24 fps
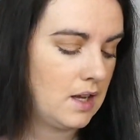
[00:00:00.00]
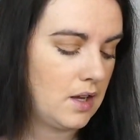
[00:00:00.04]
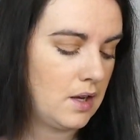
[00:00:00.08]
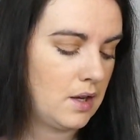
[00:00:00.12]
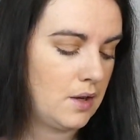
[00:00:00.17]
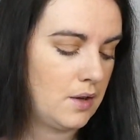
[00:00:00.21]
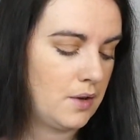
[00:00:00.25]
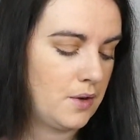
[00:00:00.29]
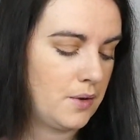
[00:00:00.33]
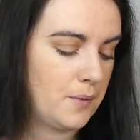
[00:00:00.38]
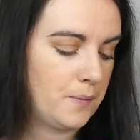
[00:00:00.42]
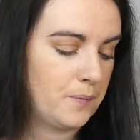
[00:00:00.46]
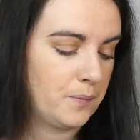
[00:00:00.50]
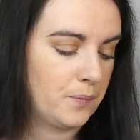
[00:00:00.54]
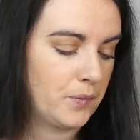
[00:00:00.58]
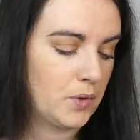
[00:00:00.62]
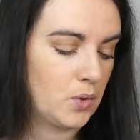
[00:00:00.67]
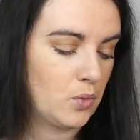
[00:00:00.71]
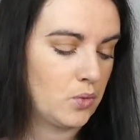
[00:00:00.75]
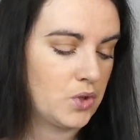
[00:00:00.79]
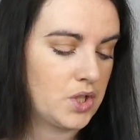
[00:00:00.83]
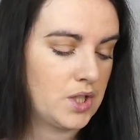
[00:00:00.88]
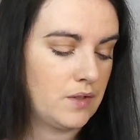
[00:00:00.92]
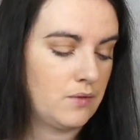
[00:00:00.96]
euh,
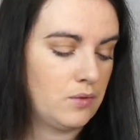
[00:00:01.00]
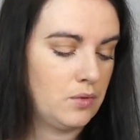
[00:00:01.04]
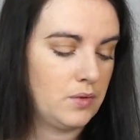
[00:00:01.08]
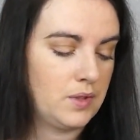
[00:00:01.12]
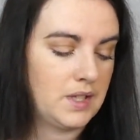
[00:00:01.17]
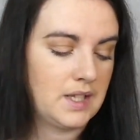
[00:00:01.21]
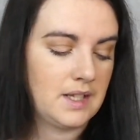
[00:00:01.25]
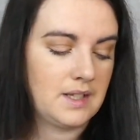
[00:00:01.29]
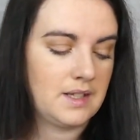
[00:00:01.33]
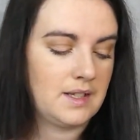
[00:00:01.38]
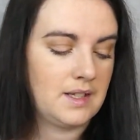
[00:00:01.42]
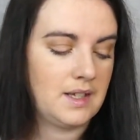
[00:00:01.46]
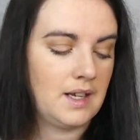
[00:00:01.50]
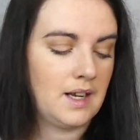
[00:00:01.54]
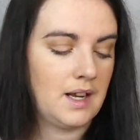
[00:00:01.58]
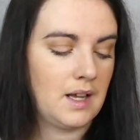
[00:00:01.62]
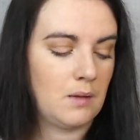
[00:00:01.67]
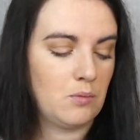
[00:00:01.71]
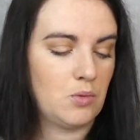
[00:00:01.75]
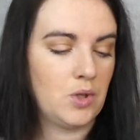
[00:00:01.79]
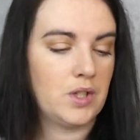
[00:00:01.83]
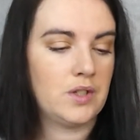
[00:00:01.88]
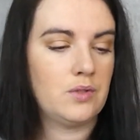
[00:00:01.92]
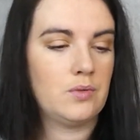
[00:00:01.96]
donc j'ai voulu tester
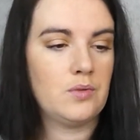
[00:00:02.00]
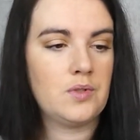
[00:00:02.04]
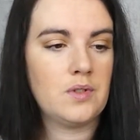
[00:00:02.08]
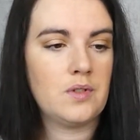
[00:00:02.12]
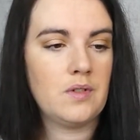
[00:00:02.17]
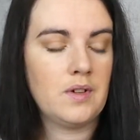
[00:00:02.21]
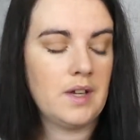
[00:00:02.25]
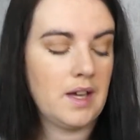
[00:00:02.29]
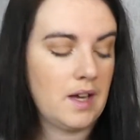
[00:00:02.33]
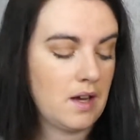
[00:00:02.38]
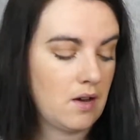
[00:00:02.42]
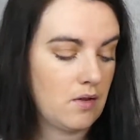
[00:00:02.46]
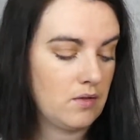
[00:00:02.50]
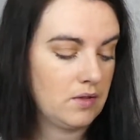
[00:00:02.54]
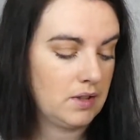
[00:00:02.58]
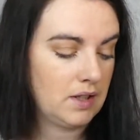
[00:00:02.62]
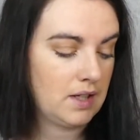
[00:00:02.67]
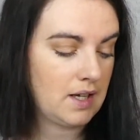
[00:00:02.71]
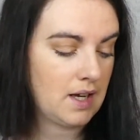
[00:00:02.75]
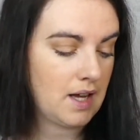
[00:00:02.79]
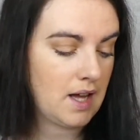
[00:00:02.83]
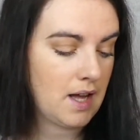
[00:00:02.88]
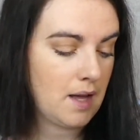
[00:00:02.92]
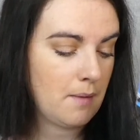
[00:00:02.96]
la boîte de 140
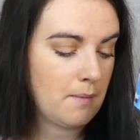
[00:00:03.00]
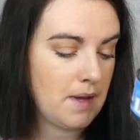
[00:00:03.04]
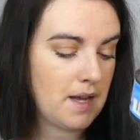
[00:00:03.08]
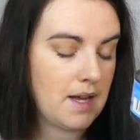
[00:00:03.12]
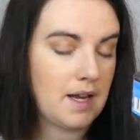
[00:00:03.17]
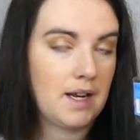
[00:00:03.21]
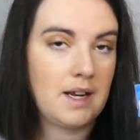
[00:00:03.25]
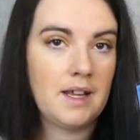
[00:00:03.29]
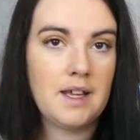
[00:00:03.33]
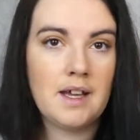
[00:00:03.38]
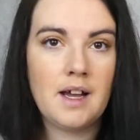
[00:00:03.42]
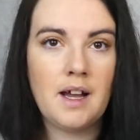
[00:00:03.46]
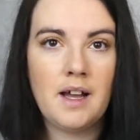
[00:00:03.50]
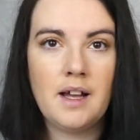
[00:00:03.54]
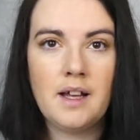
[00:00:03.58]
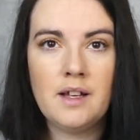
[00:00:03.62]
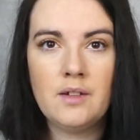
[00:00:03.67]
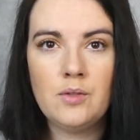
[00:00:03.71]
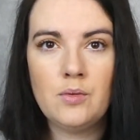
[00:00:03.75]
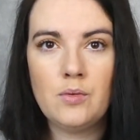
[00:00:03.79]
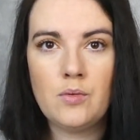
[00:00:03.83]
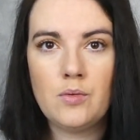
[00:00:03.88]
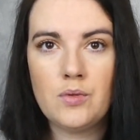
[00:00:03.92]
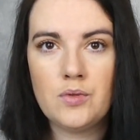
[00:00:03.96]
grammes elle est à
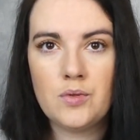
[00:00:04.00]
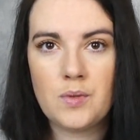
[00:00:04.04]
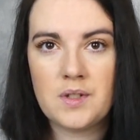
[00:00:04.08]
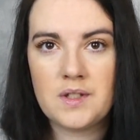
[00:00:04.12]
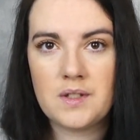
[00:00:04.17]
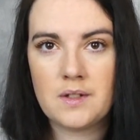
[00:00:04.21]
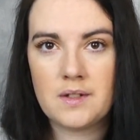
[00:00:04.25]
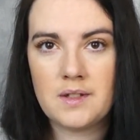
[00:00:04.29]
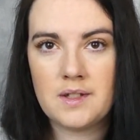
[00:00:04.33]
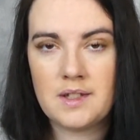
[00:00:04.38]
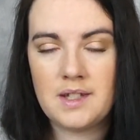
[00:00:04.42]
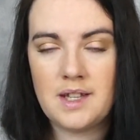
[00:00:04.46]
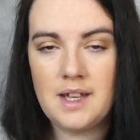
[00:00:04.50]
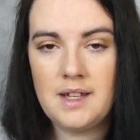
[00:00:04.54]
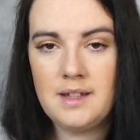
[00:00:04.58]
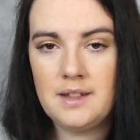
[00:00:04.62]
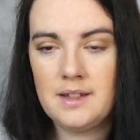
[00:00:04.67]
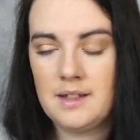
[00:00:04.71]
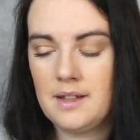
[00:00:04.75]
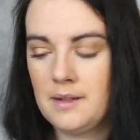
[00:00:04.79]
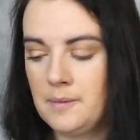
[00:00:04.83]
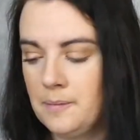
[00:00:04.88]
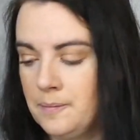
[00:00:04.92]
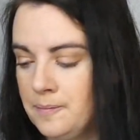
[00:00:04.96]
1,67€
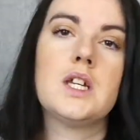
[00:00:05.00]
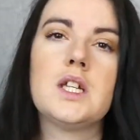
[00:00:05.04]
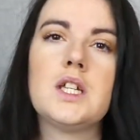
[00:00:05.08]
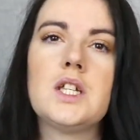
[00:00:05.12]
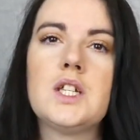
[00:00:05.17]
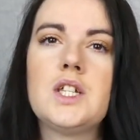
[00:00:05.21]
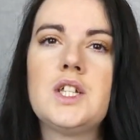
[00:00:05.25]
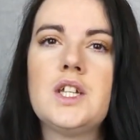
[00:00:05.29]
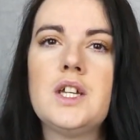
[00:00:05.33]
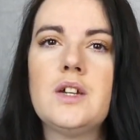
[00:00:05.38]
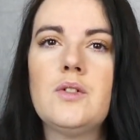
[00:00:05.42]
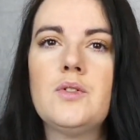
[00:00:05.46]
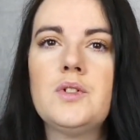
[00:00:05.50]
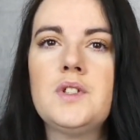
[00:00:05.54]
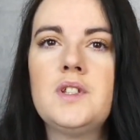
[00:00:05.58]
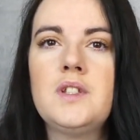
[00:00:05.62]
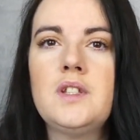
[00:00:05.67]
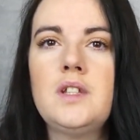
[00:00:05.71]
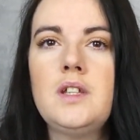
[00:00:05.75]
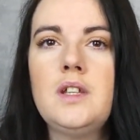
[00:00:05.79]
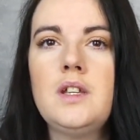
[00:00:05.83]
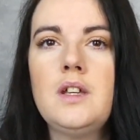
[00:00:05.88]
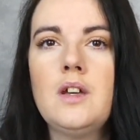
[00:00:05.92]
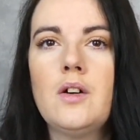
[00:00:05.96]
j'ai
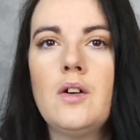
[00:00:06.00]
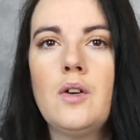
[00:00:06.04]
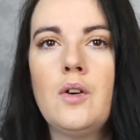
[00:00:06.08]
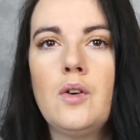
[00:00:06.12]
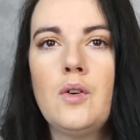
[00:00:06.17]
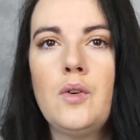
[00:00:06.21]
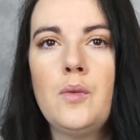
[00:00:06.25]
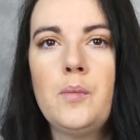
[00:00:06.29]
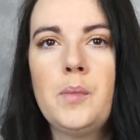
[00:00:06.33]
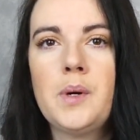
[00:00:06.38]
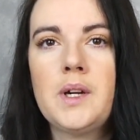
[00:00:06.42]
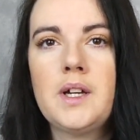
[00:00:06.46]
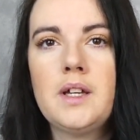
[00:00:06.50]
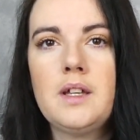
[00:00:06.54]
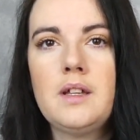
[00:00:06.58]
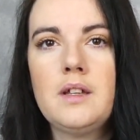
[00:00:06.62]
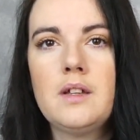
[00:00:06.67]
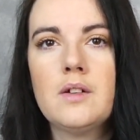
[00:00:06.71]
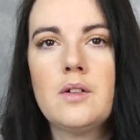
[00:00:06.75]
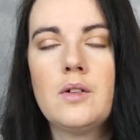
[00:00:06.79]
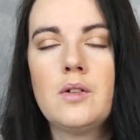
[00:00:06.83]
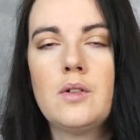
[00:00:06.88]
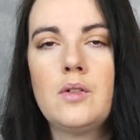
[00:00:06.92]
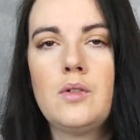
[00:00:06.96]
aussi
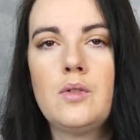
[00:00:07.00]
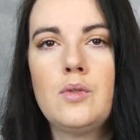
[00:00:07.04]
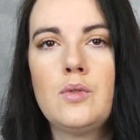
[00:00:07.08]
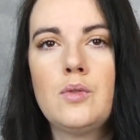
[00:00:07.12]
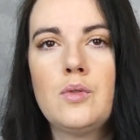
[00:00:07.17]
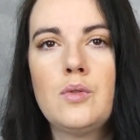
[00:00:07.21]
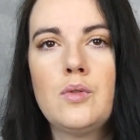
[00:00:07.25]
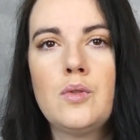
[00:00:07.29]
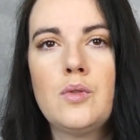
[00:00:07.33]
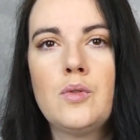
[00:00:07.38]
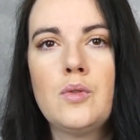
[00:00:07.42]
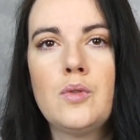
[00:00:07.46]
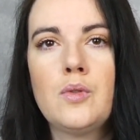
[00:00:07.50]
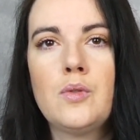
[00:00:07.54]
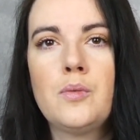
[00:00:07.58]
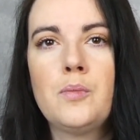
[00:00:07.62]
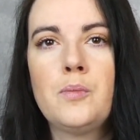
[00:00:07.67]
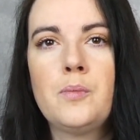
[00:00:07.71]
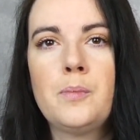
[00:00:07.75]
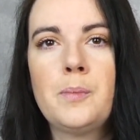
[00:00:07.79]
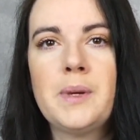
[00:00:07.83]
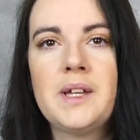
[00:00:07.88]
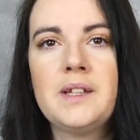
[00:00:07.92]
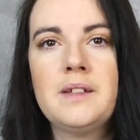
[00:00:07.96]
repris le
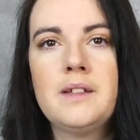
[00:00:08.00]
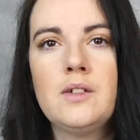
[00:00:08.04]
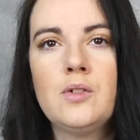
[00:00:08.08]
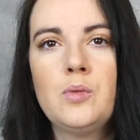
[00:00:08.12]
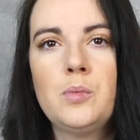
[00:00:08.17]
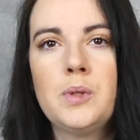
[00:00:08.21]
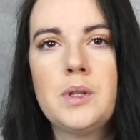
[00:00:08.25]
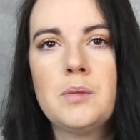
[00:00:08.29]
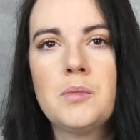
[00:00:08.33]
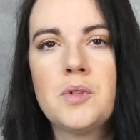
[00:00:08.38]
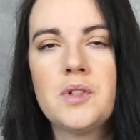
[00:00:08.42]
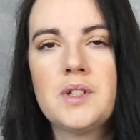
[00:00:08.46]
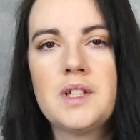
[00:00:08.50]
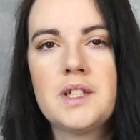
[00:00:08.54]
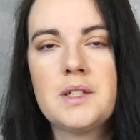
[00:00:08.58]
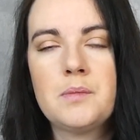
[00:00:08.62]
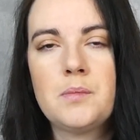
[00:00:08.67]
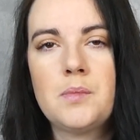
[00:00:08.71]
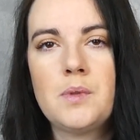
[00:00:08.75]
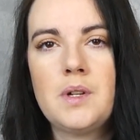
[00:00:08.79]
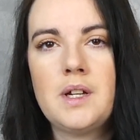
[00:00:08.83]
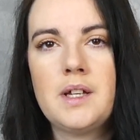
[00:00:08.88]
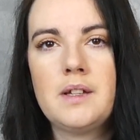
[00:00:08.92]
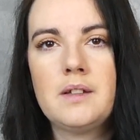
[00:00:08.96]
pâté au piment
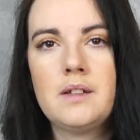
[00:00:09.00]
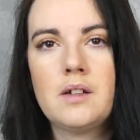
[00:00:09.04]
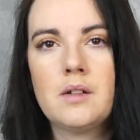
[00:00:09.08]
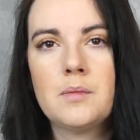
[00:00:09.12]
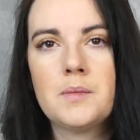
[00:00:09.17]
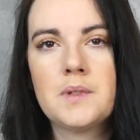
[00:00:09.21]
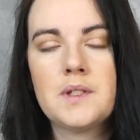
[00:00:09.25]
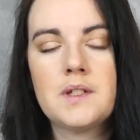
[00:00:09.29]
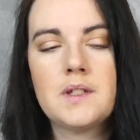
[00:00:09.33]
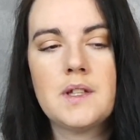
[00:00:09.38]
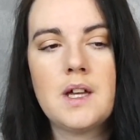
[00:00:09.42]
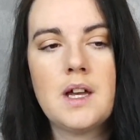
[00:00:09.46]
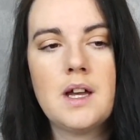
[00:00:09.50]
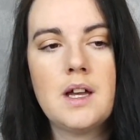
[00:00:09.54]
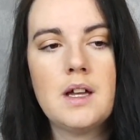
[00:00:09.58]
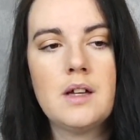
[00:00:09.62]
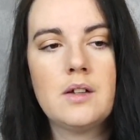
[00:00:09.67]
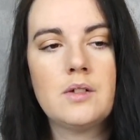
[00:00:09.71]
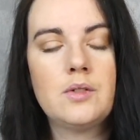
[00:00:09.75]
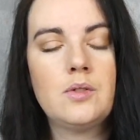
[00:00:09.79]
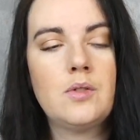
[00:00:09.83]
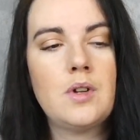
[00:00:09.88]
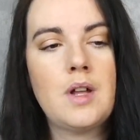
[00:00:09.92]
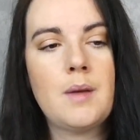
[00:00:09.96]
d'Espelette comme ça
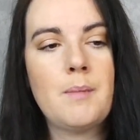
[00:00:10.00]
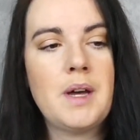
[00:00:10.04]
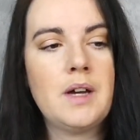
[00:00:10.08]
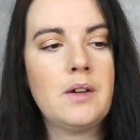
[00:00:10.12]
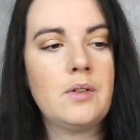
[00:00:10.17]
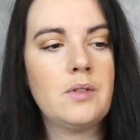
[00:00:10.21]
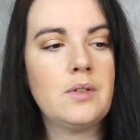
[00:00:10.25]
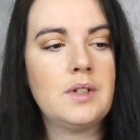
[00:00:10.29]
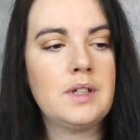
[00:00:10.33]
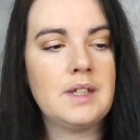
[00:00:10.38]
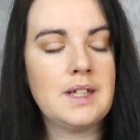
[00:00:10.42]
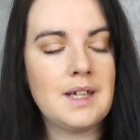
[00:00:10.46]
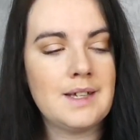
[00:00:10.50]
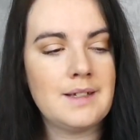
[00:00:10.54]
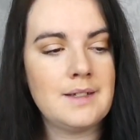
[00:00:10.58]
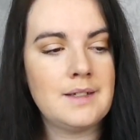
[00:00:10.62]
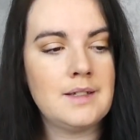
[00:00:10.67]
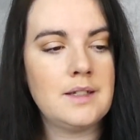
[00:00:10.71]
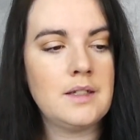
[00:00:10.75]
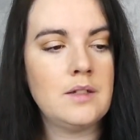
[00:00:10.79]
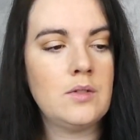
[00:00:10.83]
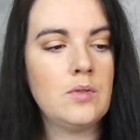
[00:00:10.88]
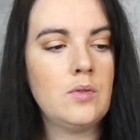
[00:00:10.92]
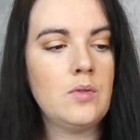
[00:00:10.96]
de la marque
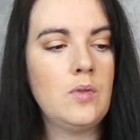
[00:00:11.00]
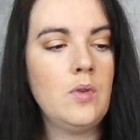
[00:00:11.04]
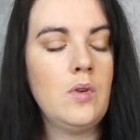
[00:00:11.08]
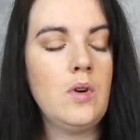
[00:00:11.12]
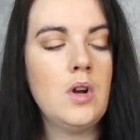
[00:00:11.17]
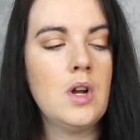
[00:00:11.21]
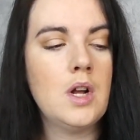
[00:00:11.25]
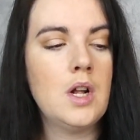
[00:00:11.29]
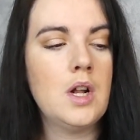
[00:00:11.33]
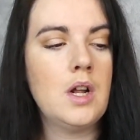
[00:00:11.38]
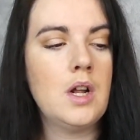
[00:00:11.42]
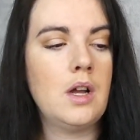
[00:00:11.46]
Casino.